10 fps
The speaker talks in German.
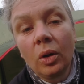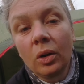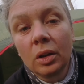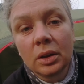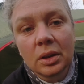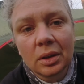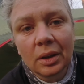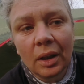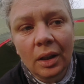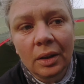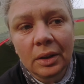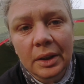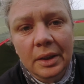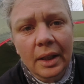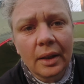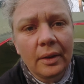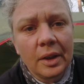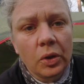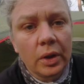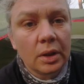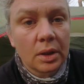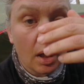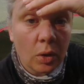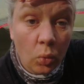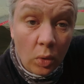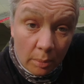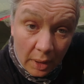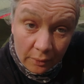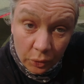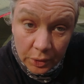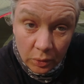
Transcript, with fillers: Und äh, ich denke, wenn ich heute einen Tag Ruhe machen